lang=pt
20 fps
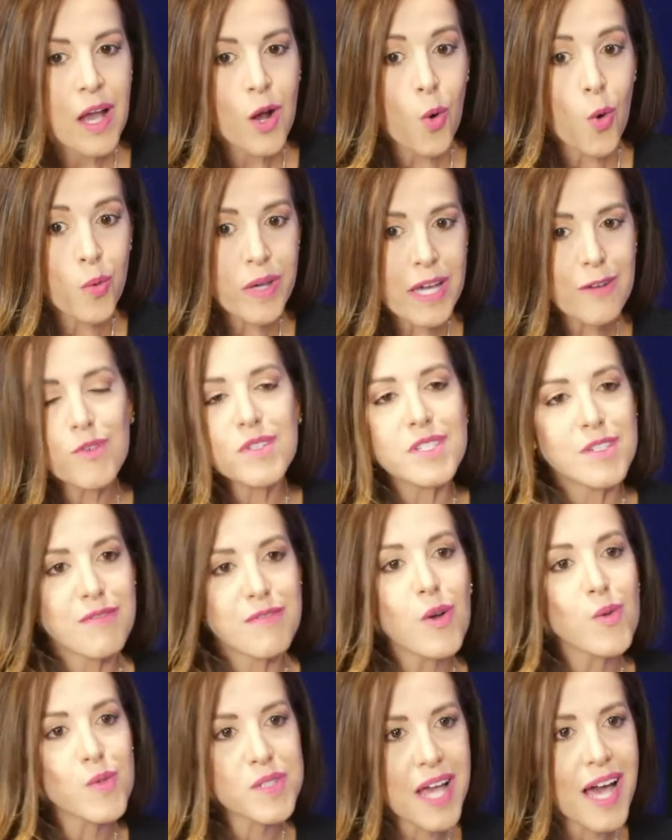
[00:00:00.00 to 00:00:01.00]
com o que, que você
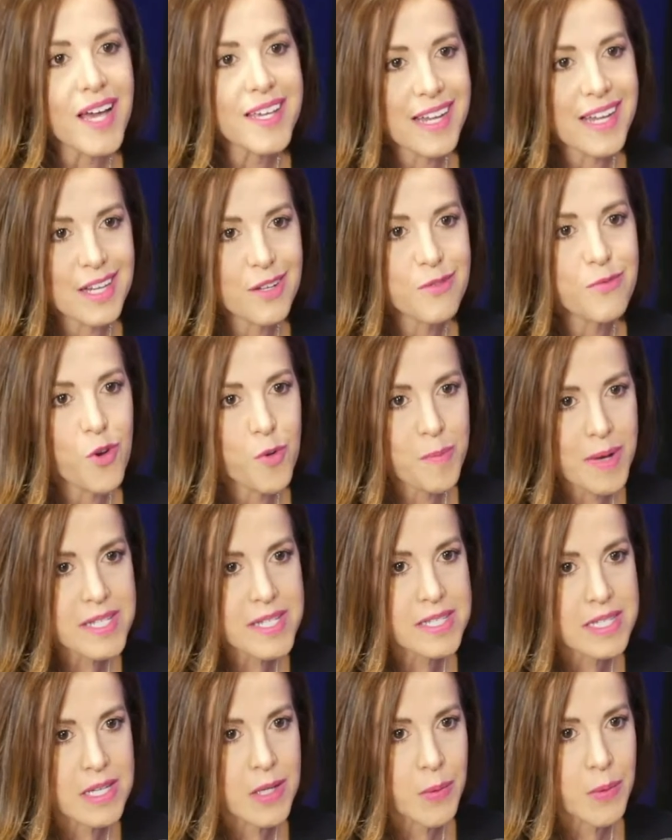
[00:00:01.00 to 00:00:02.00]
vai usar aquela
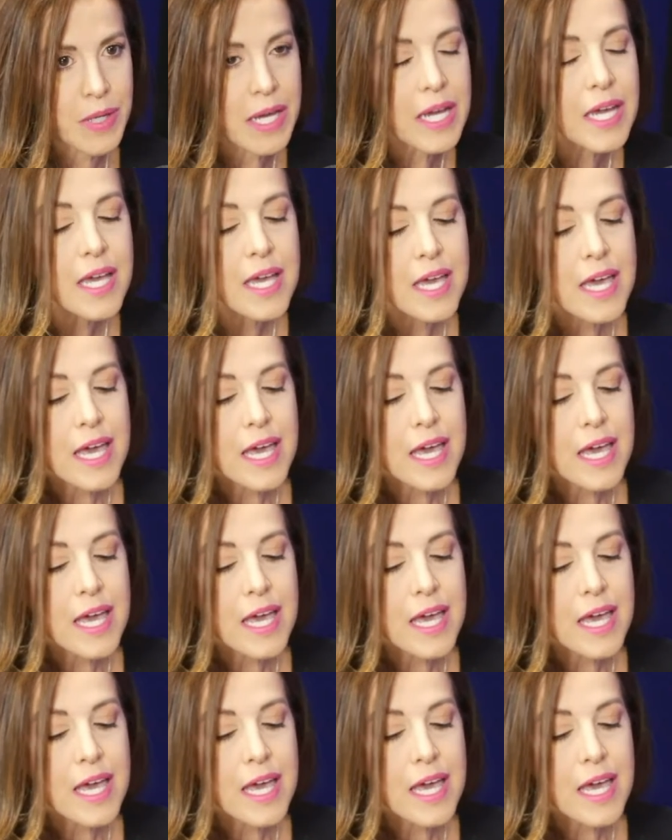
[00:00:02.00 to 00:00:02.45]
informação, né?